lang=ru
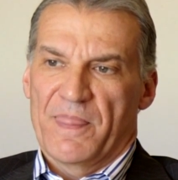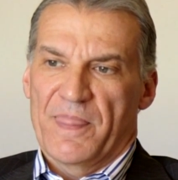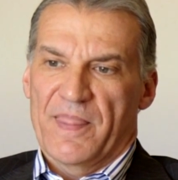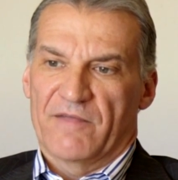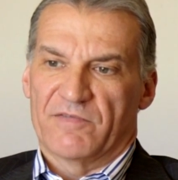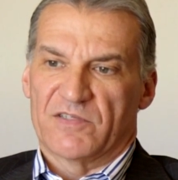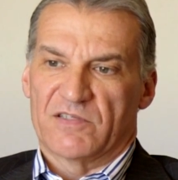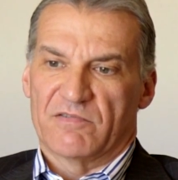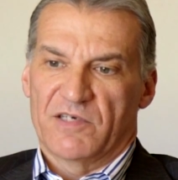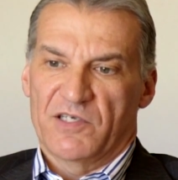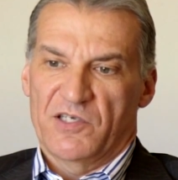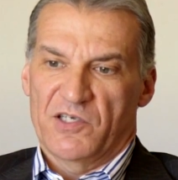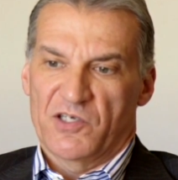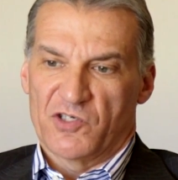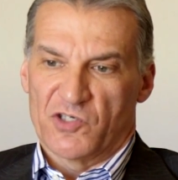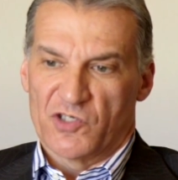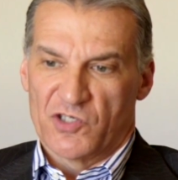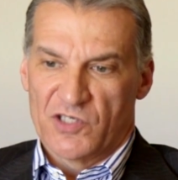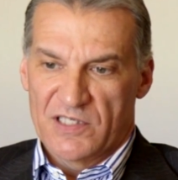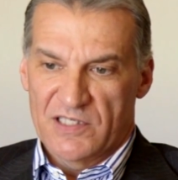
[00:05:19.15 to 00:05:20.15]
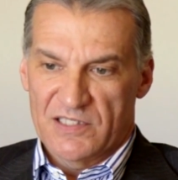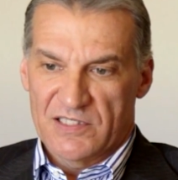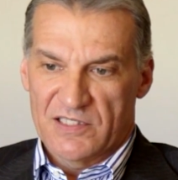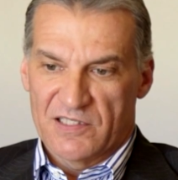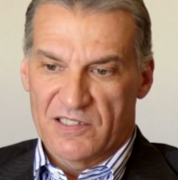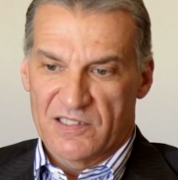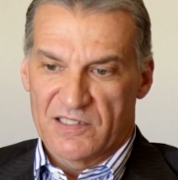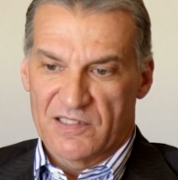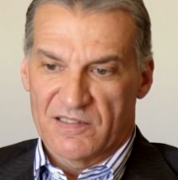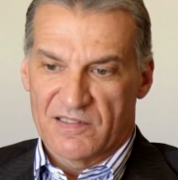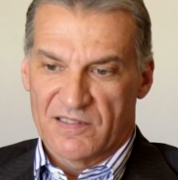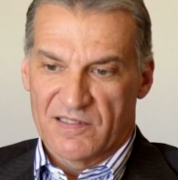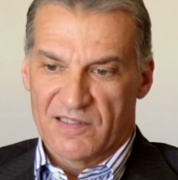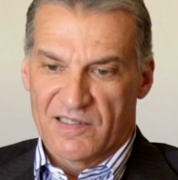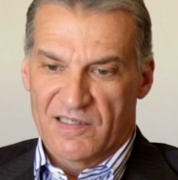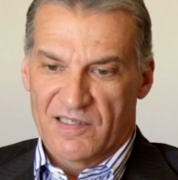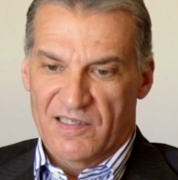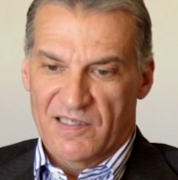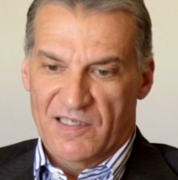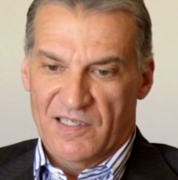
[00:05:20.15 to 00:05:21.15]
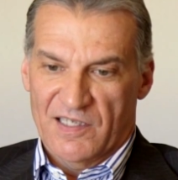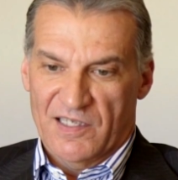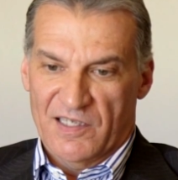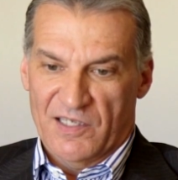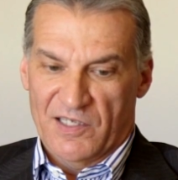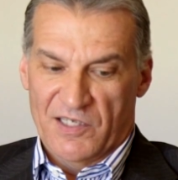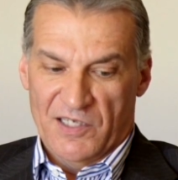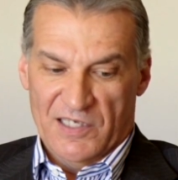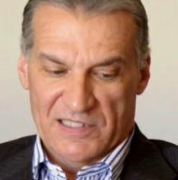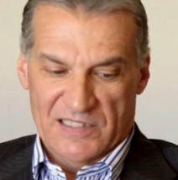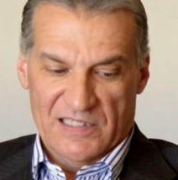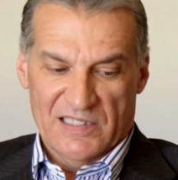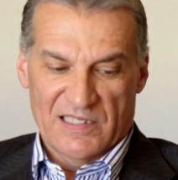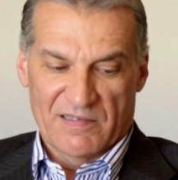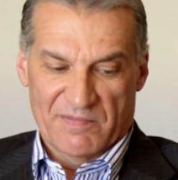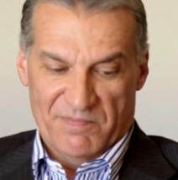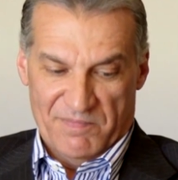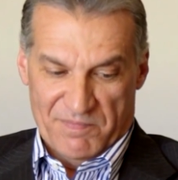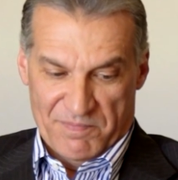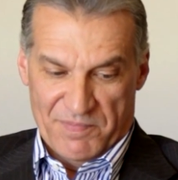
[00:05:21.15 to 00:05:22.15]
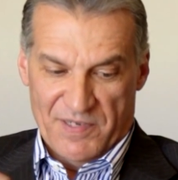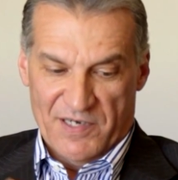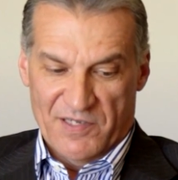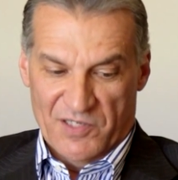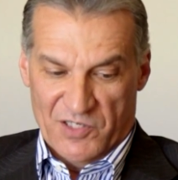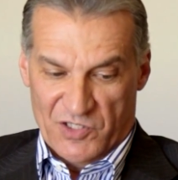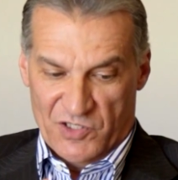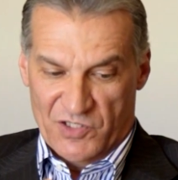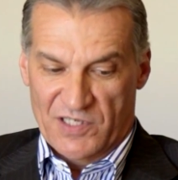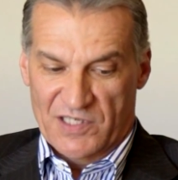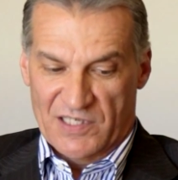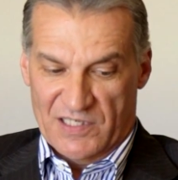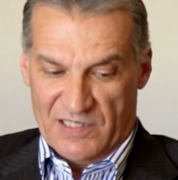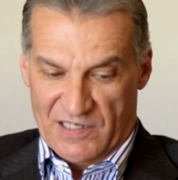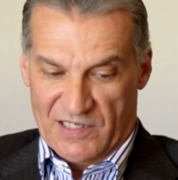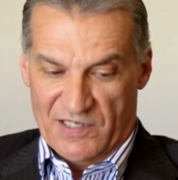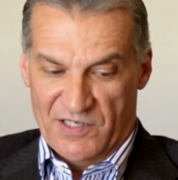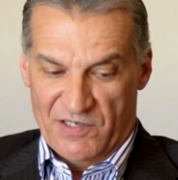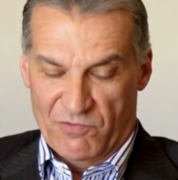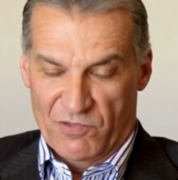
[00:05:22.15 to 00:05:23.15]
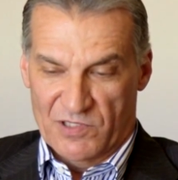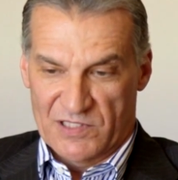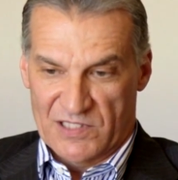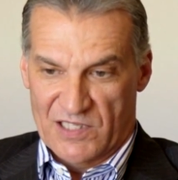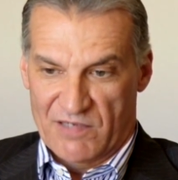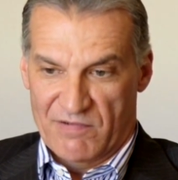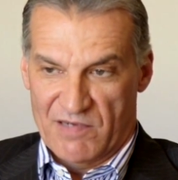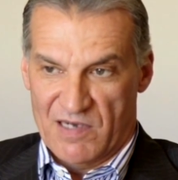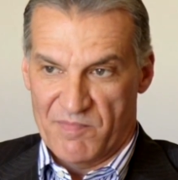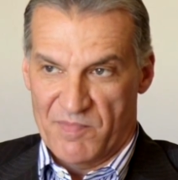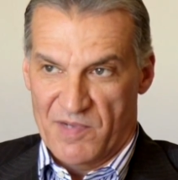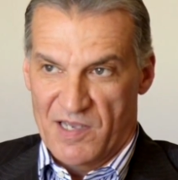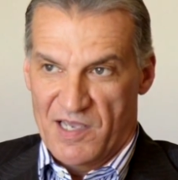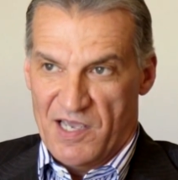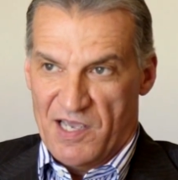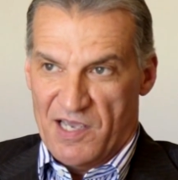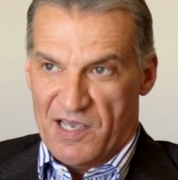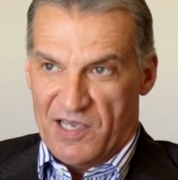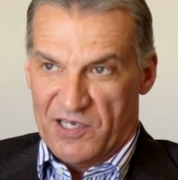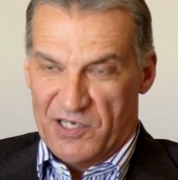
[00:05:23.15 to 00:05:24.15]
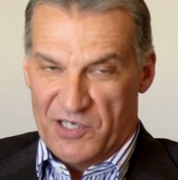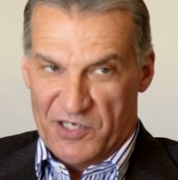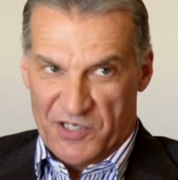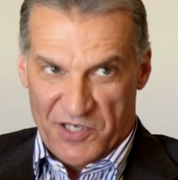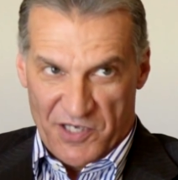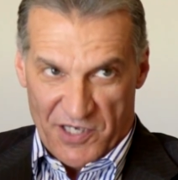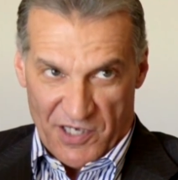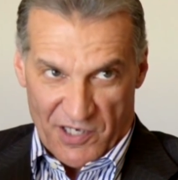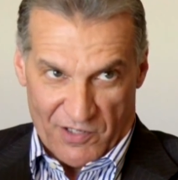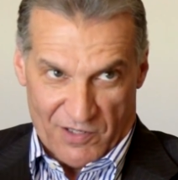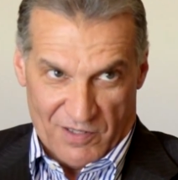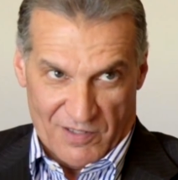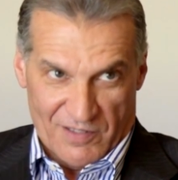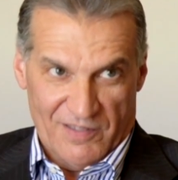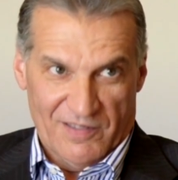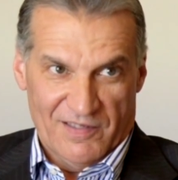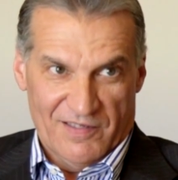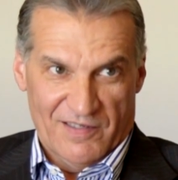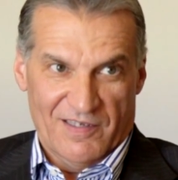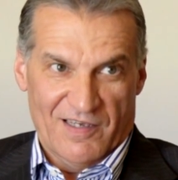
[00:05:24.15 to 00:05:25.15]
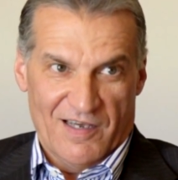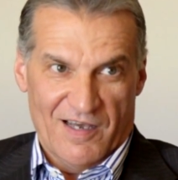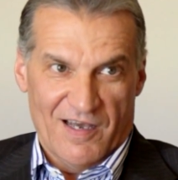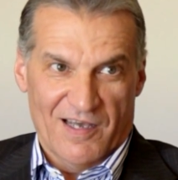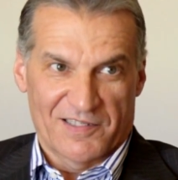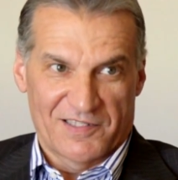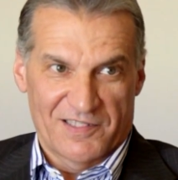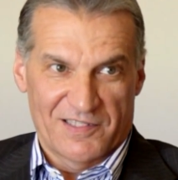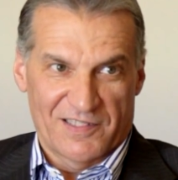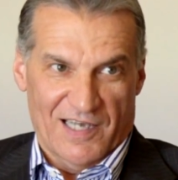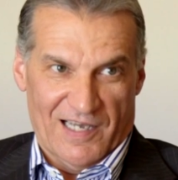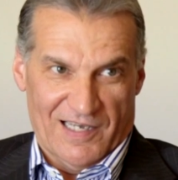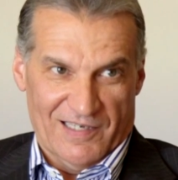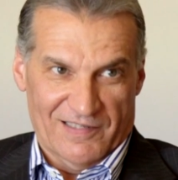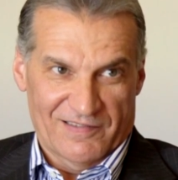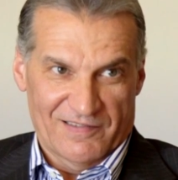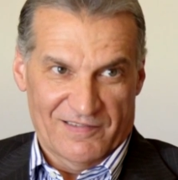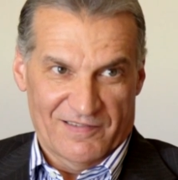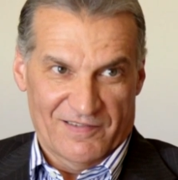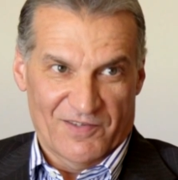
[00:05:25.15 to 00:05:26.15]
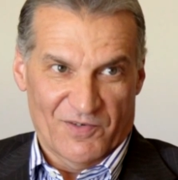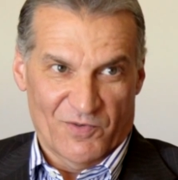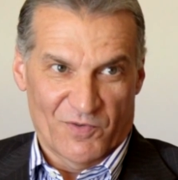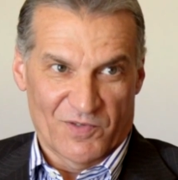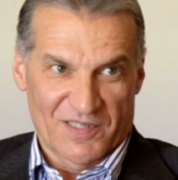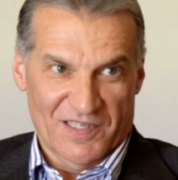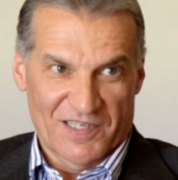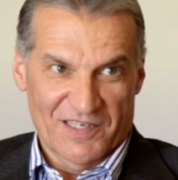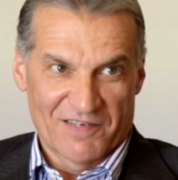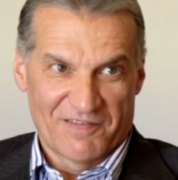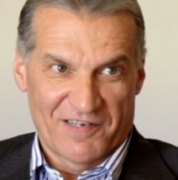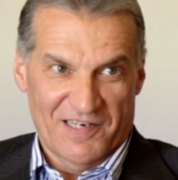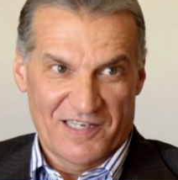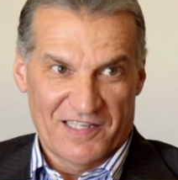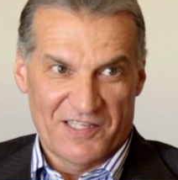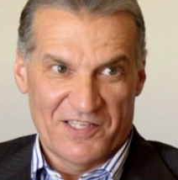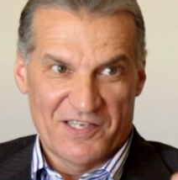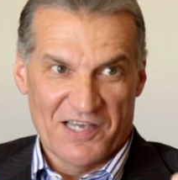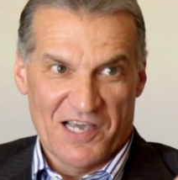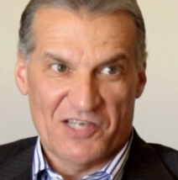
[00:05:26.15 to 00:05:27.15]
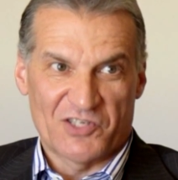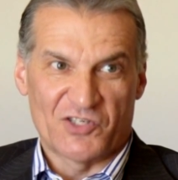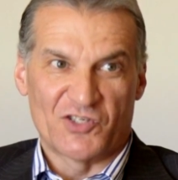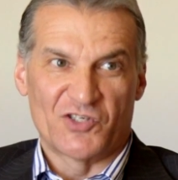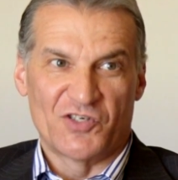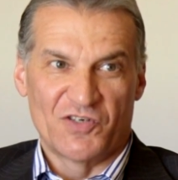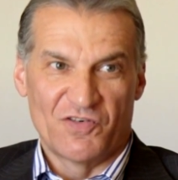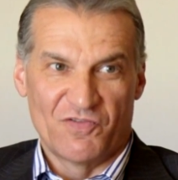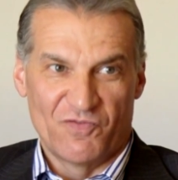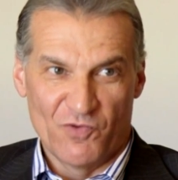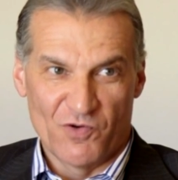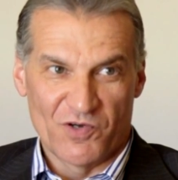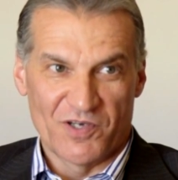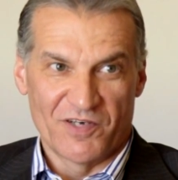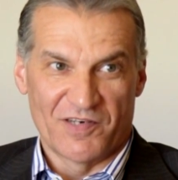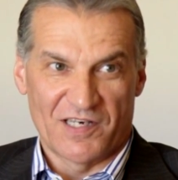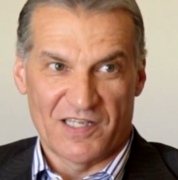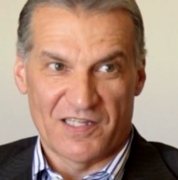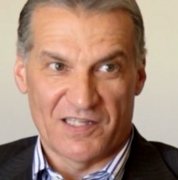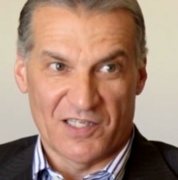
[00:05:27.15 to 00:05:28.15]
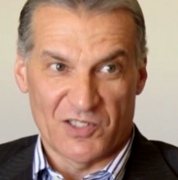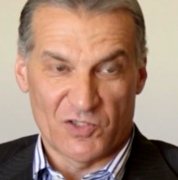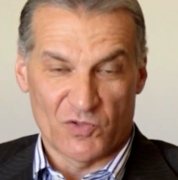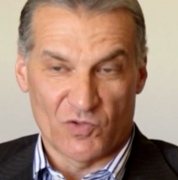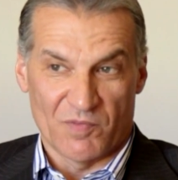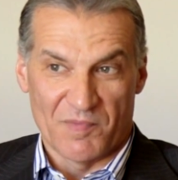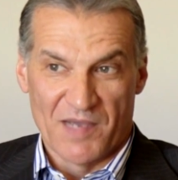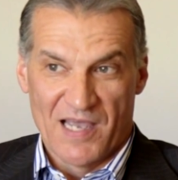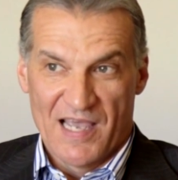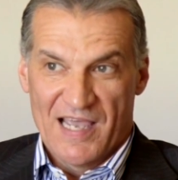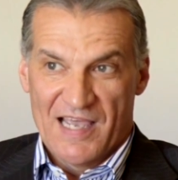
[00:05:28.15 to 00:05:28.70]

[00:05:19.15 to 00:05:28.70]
в своей жизни, если приложить к его словам, ел Отца – он говорит, я живу, говорит отцом.